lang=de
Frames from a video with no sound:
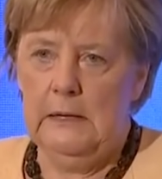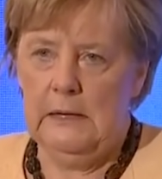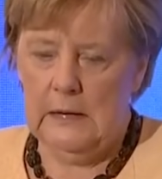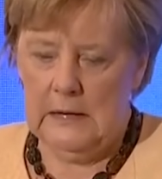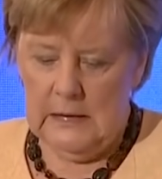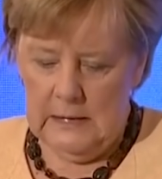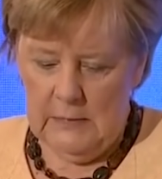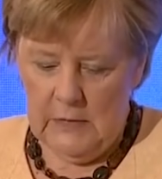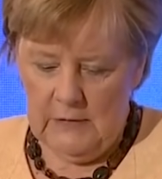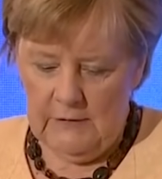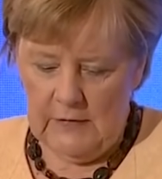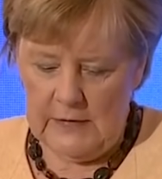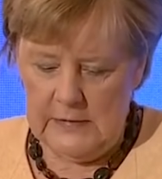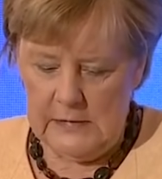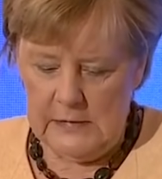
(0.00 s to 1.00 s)
der
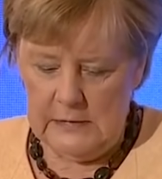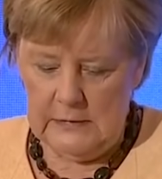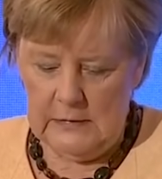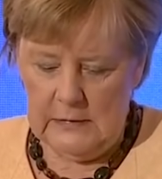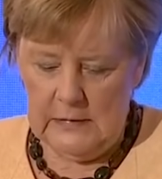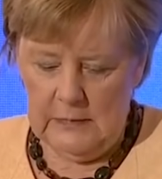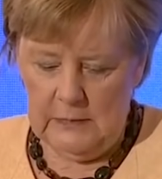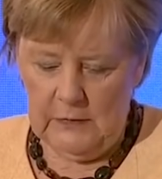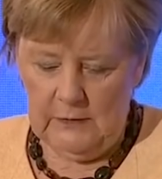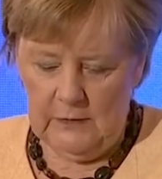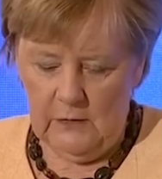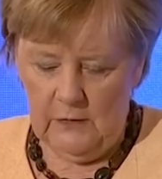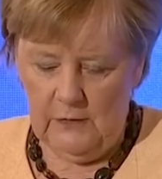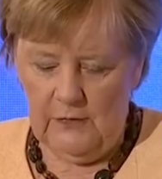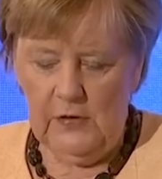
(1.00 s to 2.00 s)
Klimawandel gibt
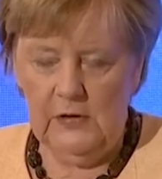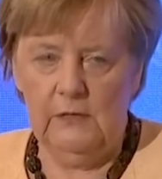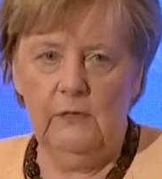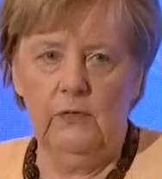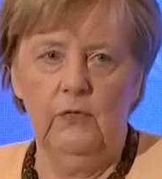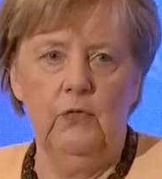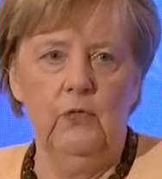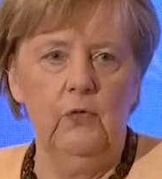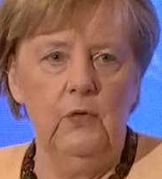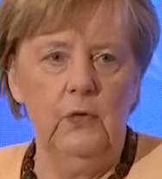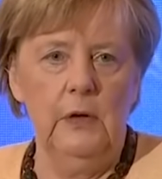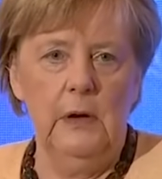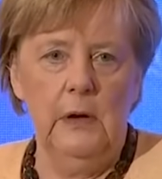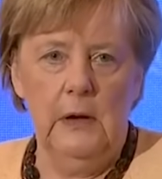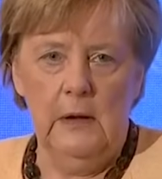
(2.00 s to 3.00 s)
es noch viel zu
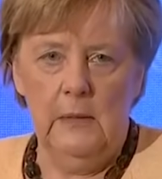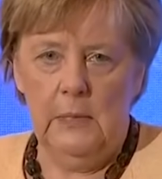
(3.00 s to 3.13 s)
tun